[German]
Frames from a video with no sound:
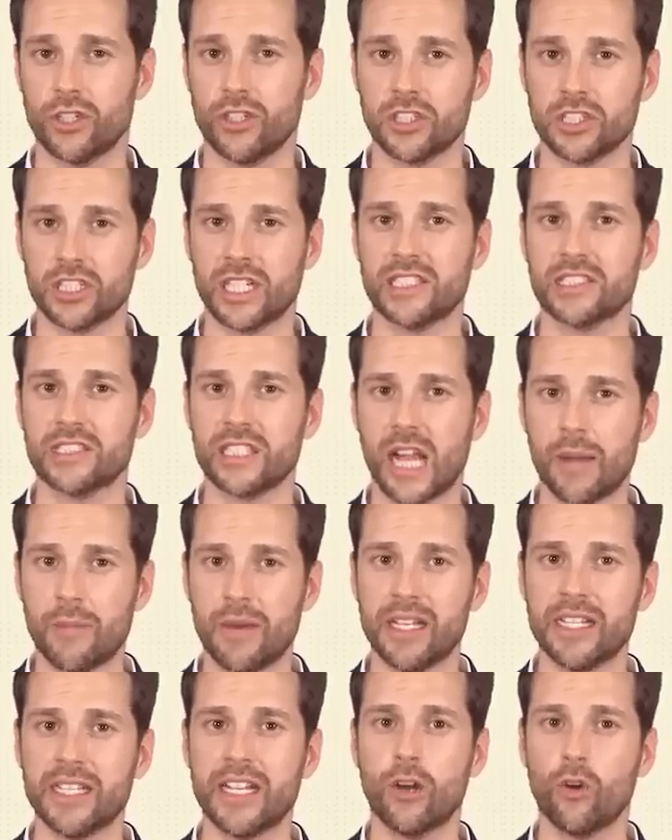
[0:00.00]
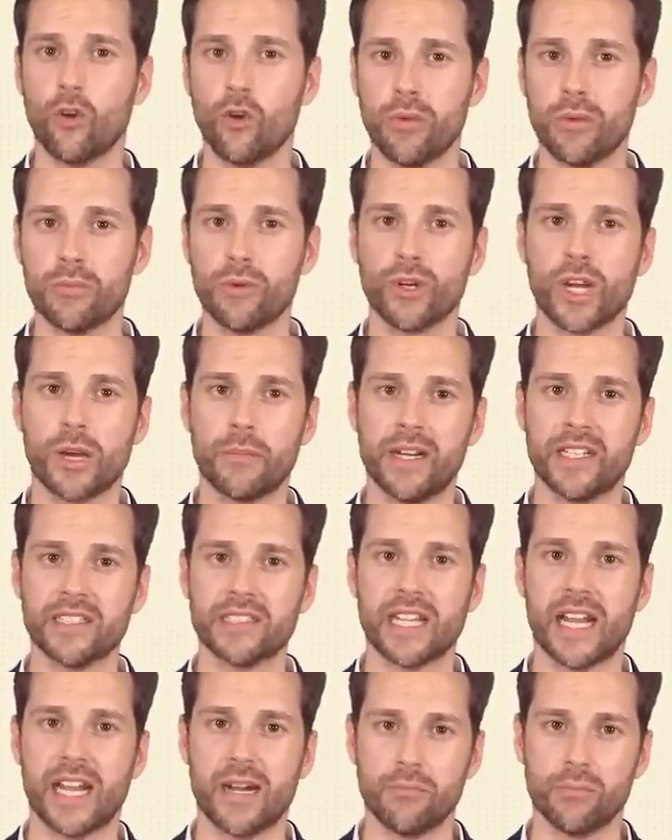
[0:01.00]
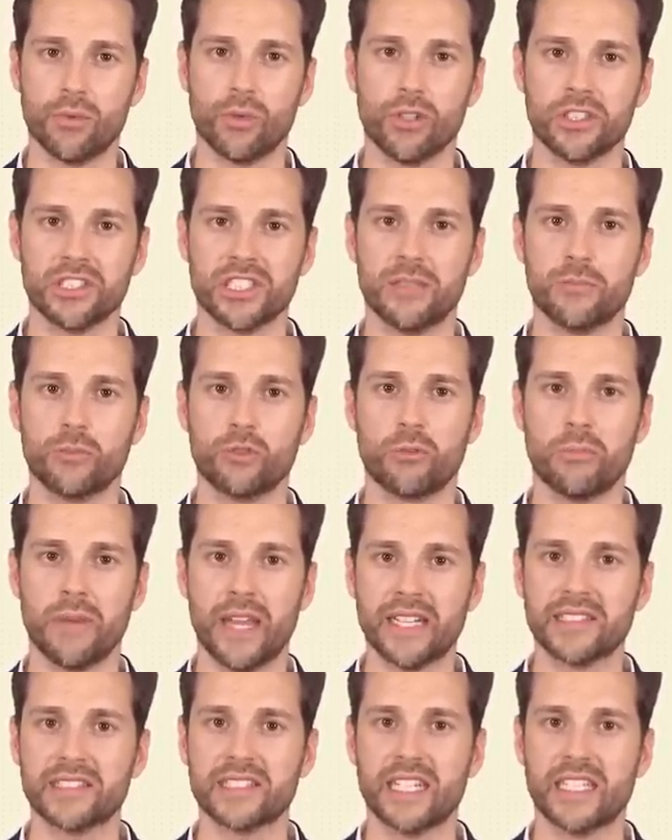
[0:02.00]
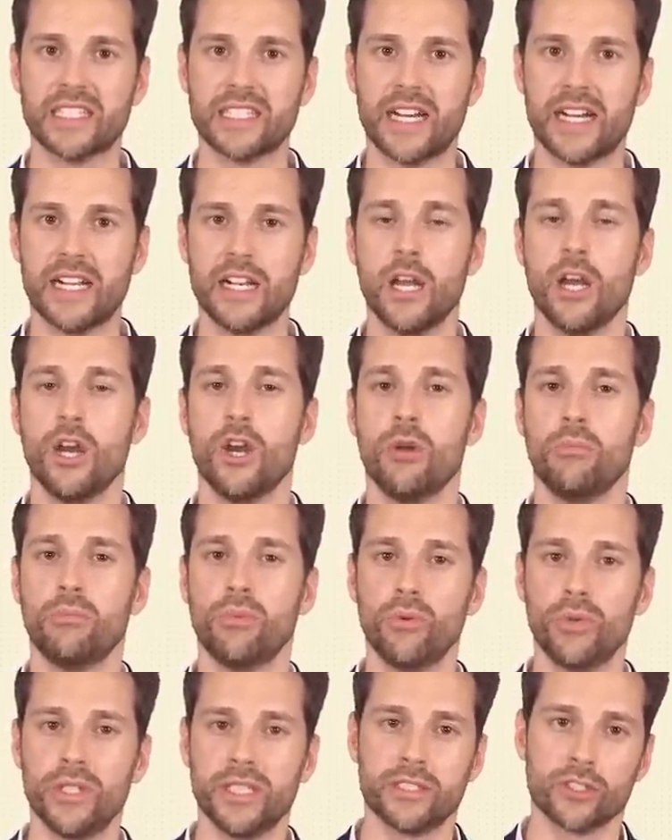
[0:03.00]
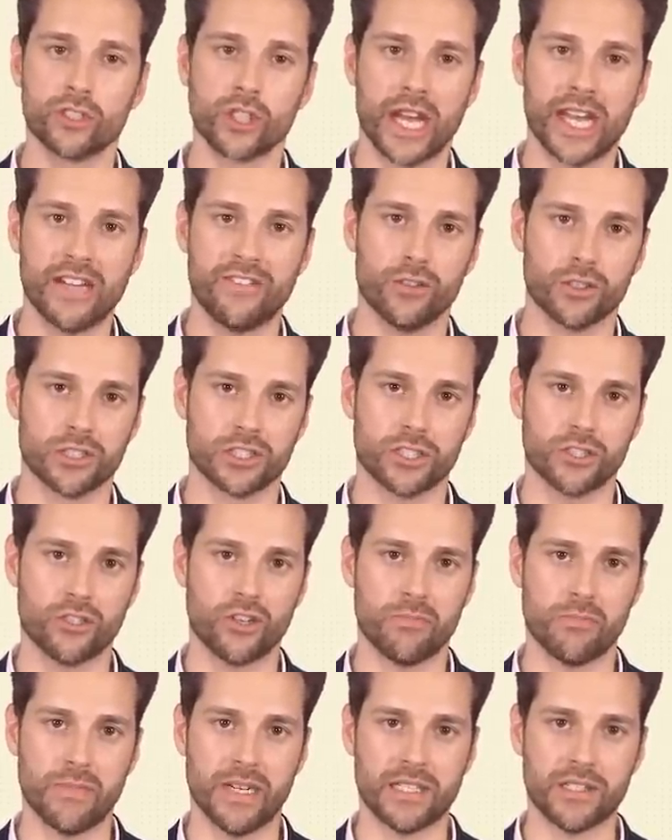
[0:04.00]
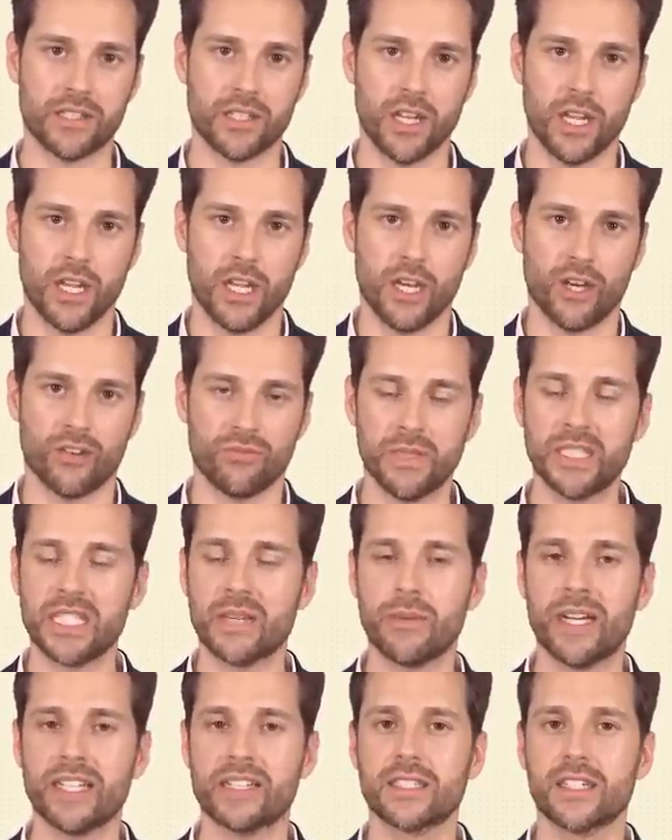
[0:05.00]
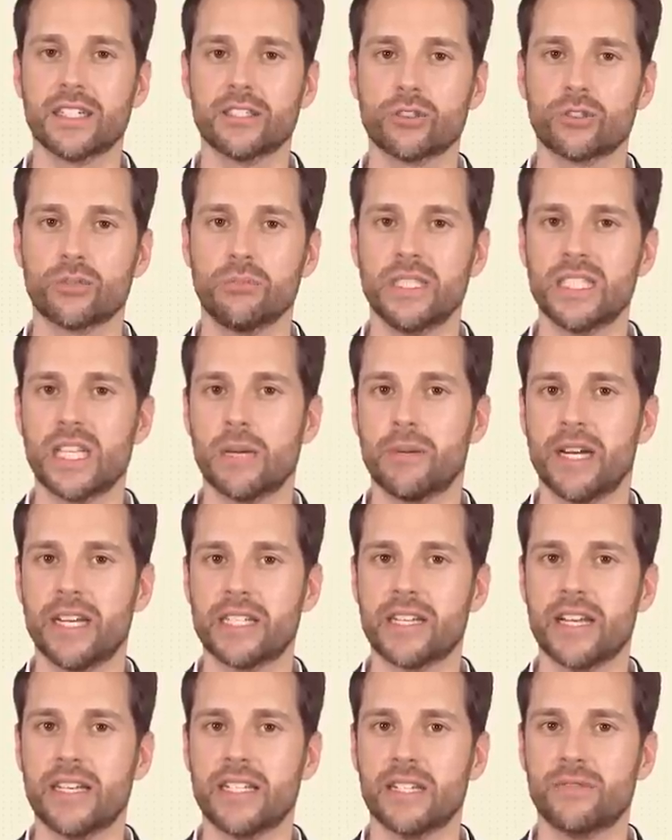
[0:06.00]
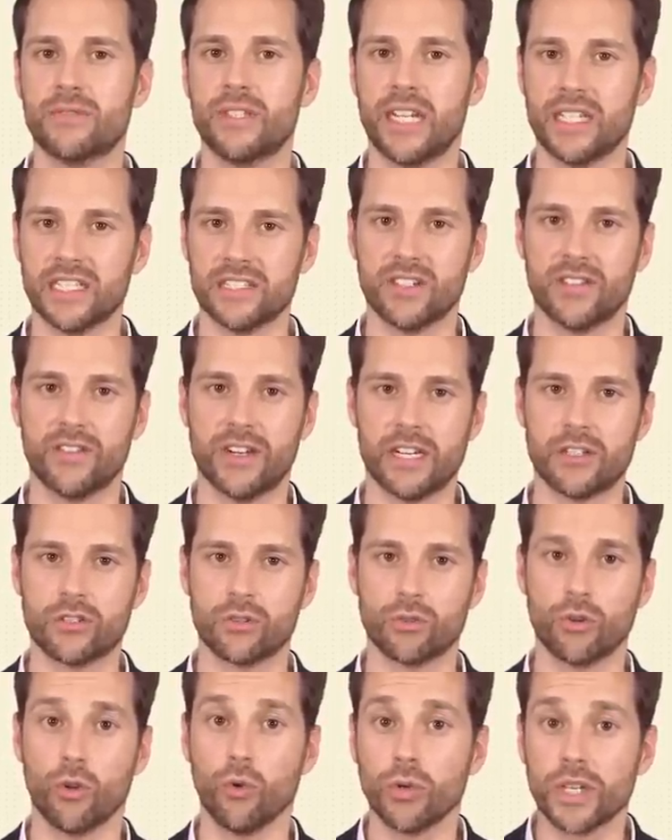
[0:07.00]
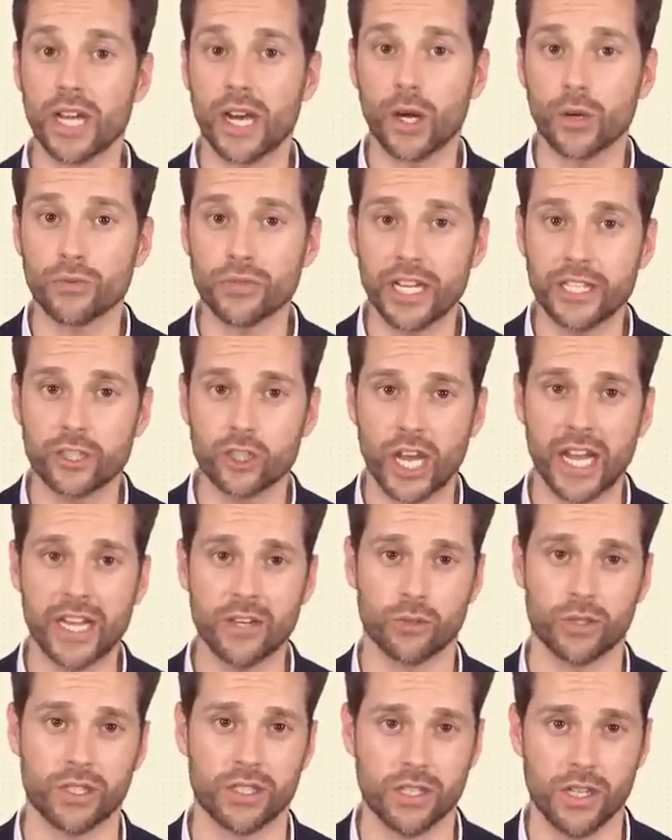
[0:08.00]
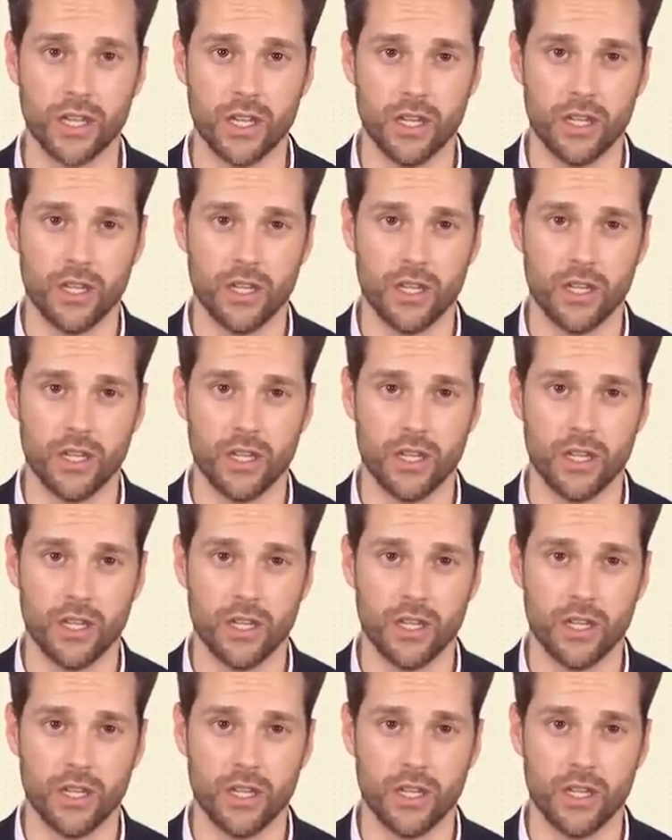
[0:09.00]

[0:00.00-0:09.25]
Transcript: Scholz als damaliger Oberbürgermeister Hamburgs im Cum-Ex-Skandal politisch Einfluss genommen hat. Auf Mitarbeiterinnen und Mitarbeiter in der Finanzverwaltung oder auf Entscheidungen.